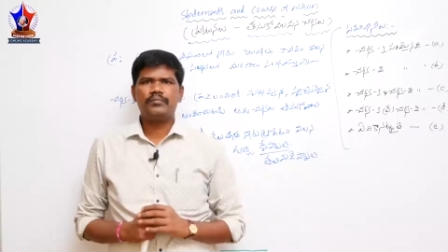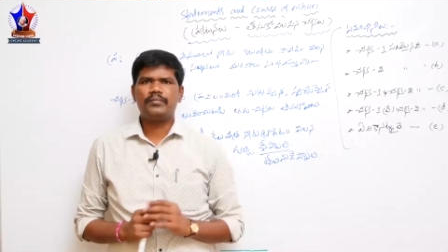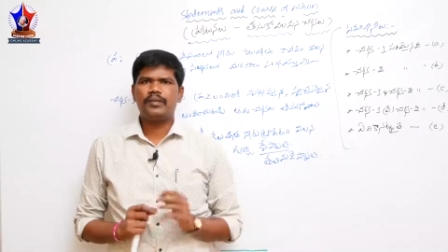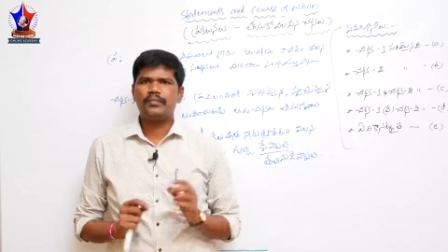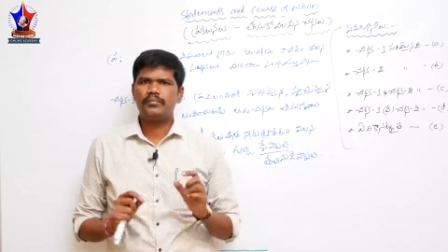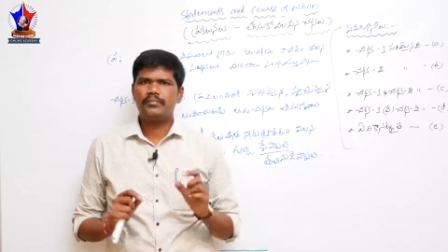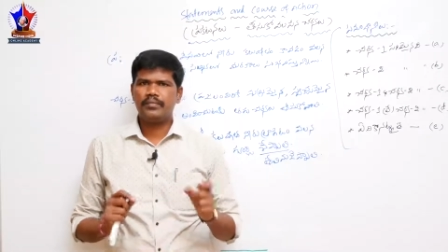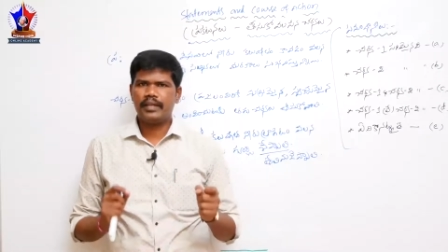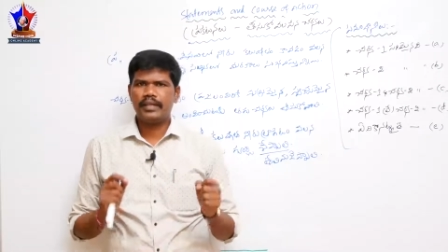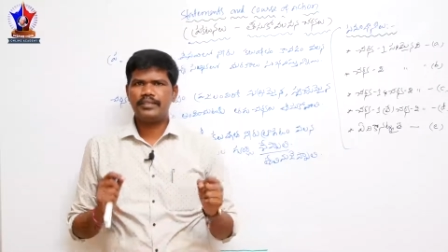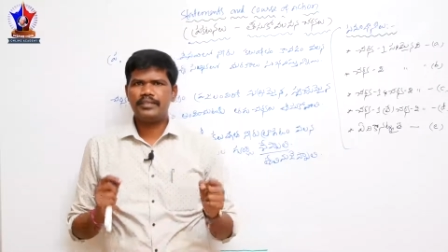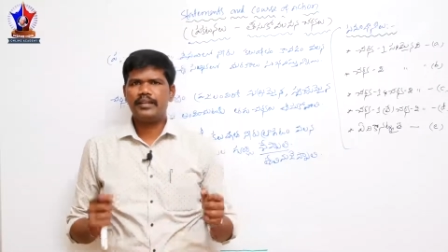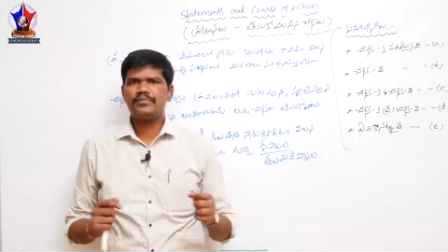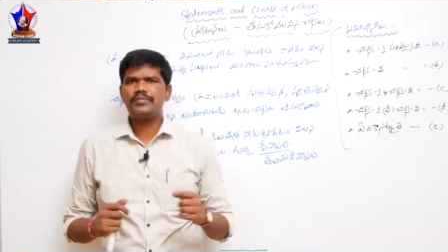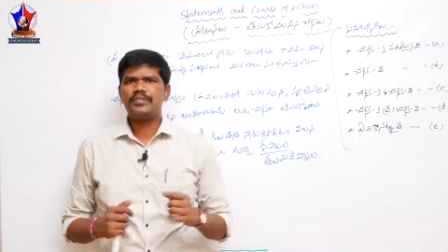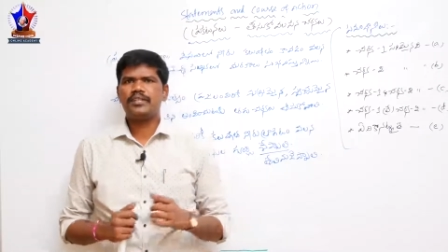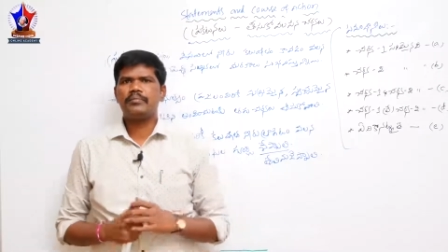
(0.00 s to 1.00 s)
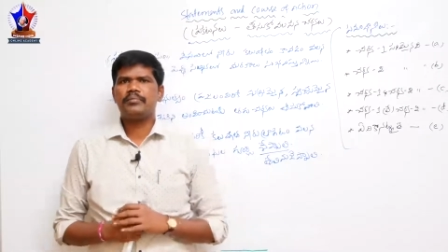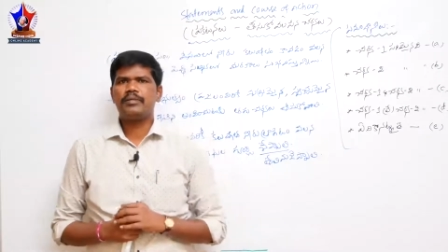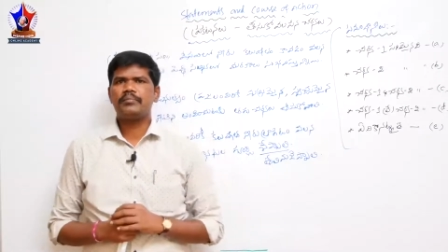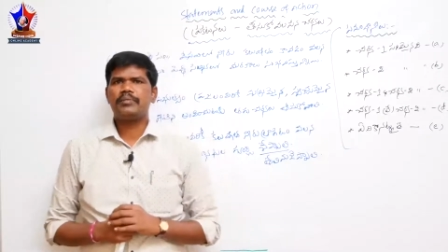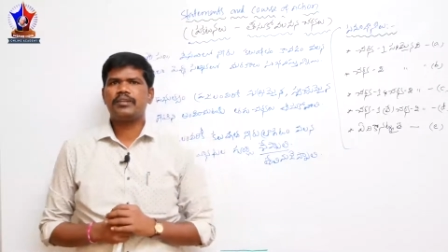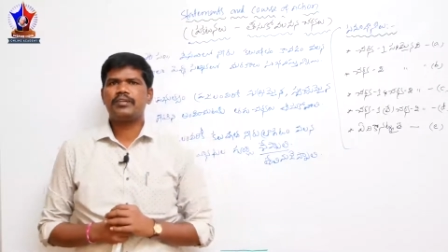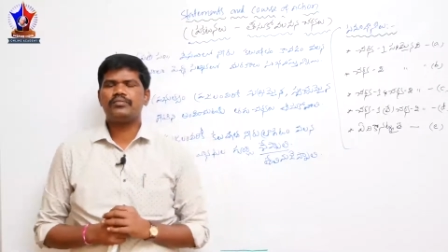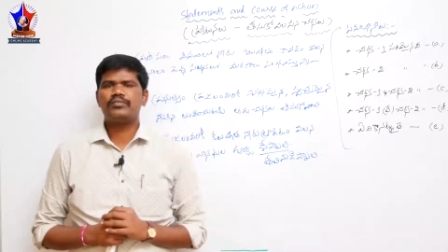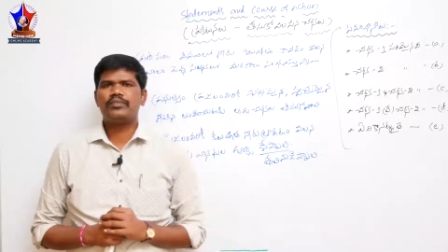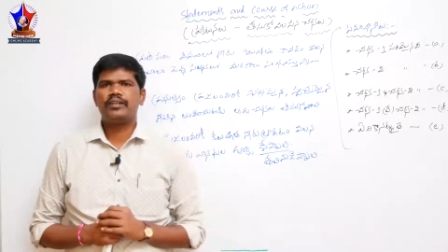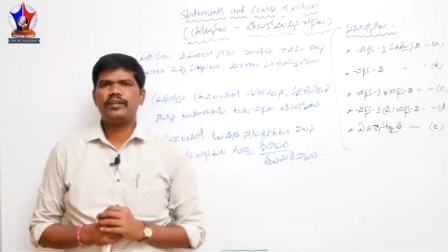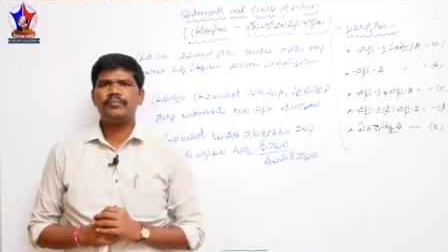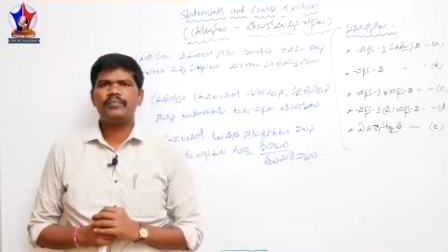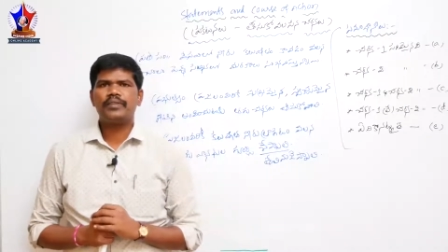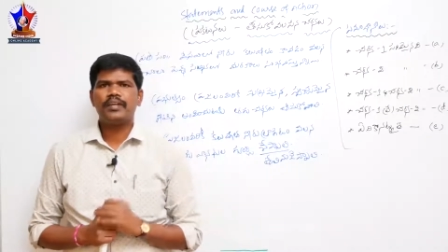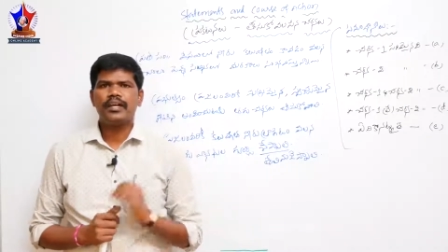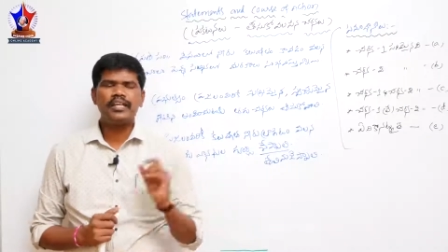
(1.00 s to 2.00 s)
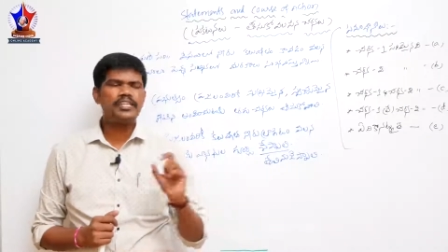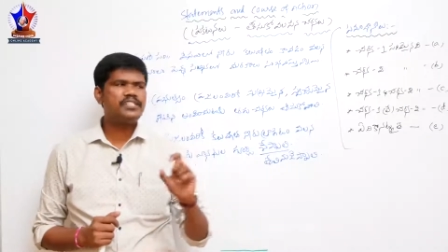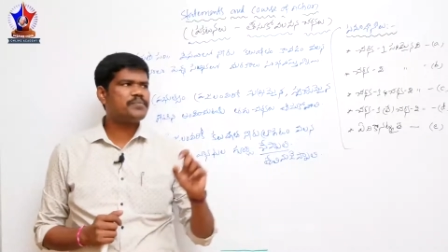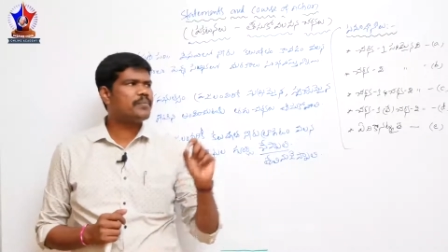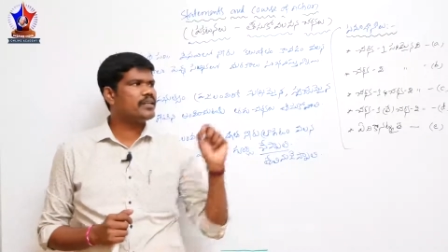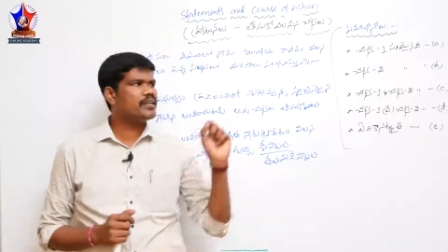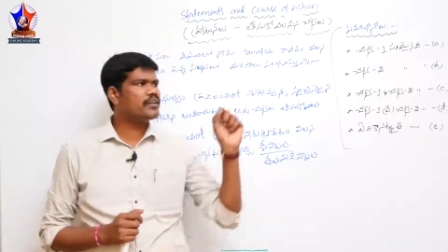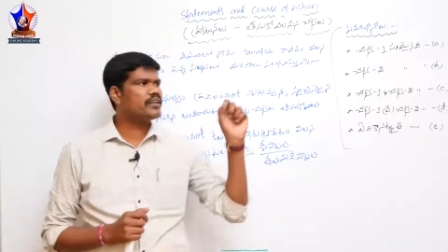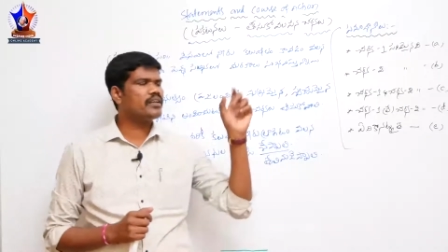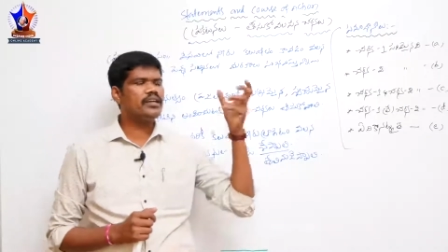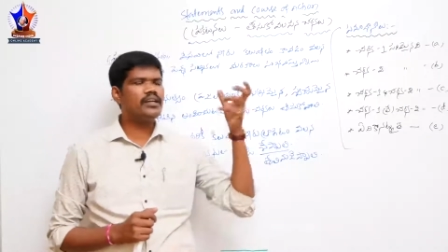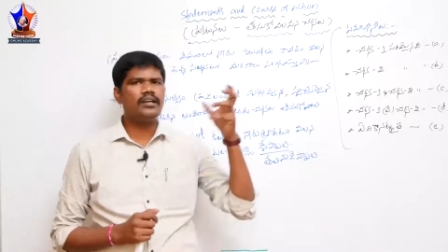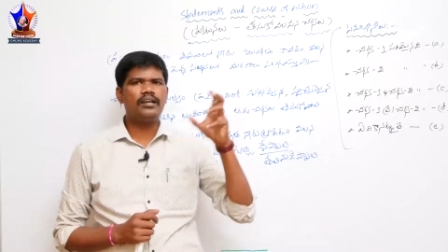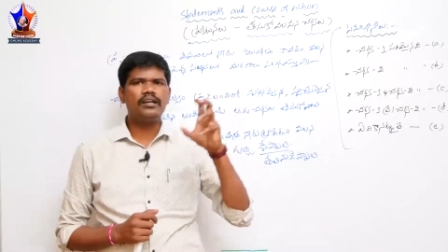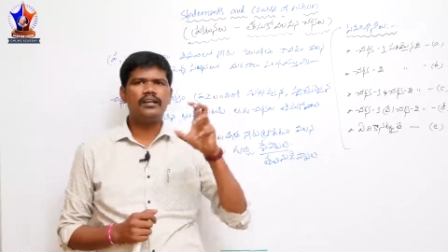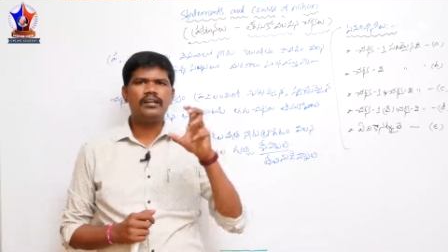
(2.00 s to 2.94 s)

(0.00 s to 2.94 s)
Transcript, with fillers: మనం ఎగ్జామ్స్కి ప్రిపేర్ అవుతున్నాం అన్ఎక్స్పెక్టెడ్గా